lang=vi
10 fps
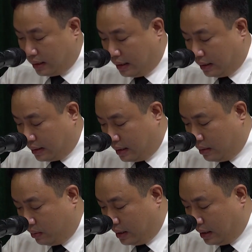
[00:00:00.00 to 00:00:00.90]
Dần,
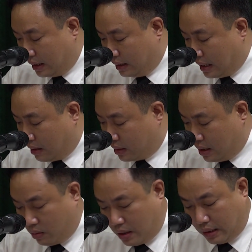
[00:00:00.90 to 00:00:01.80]
sinh năm
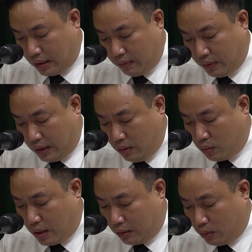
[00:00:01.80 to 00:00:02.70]
1974,
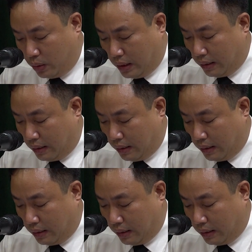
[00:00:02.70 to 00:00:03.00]
quê quán